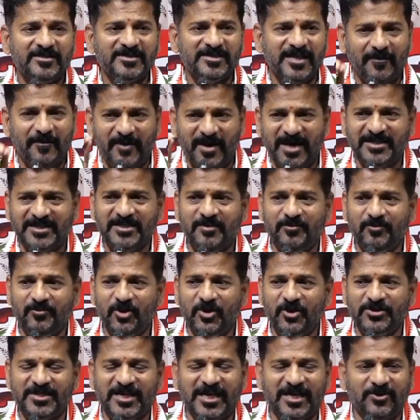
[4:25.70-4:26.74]

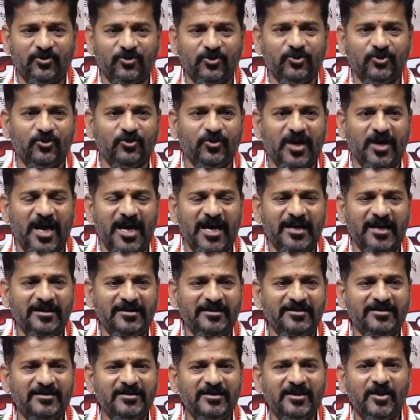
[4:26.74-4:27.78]
సమాజంలో జరుగుతున్న
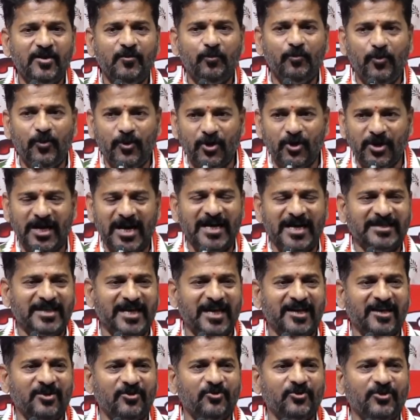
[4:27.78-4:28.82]

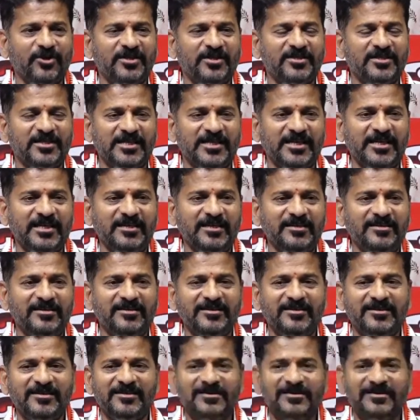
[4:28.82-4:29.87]
పోరాటాల గురించి
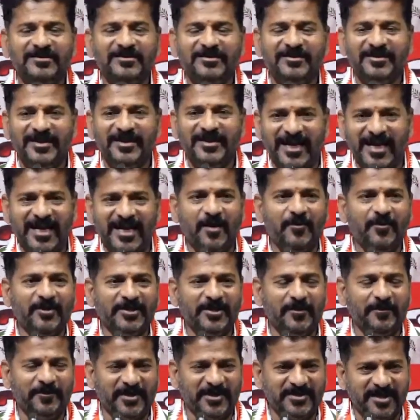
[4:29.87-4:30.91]

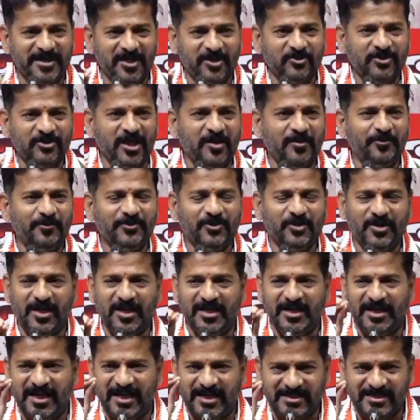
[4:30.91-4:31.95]
లేకపోతే ప్రజలు తెలుపుతున్న
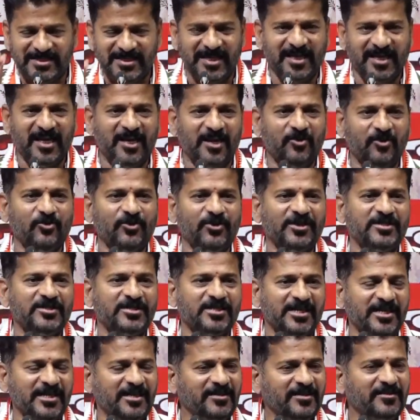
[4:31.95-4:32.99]
నిరసనల
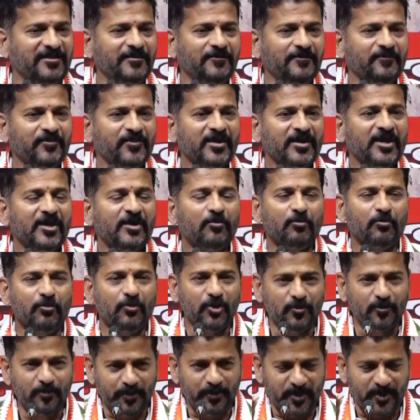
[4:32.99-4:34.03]
గురించి
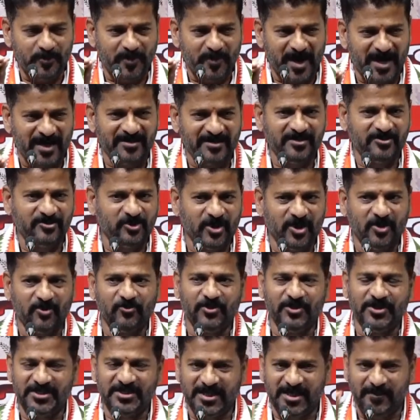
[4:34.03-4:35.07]
ముంపు బాధితుల
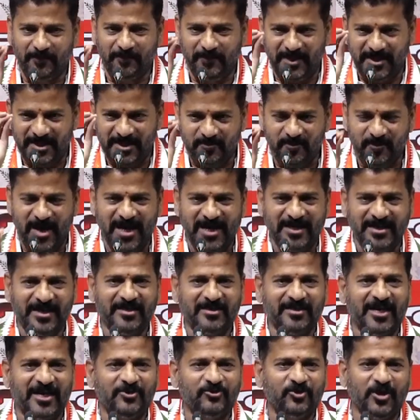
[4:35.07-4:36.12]
గురించి మిడ్మానే
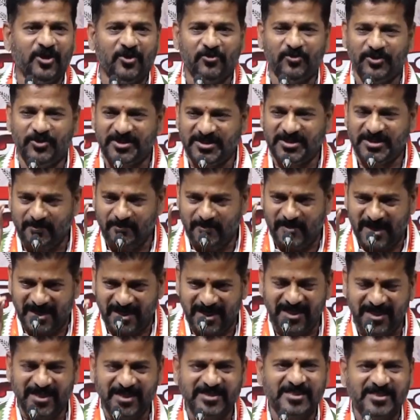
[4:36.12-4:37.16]
రైతుల గురించి
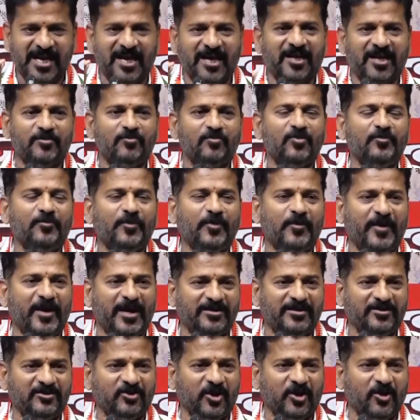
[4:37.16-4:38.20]
మల్లన్న సాగర్ ముంపు
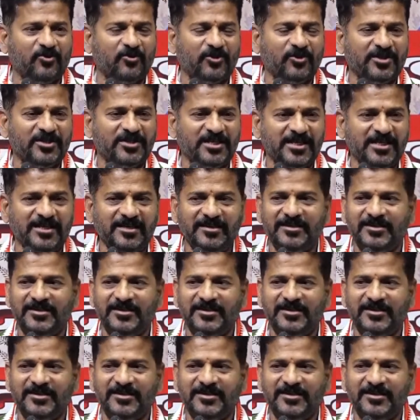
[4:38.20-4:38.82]
బాధితుల గురించి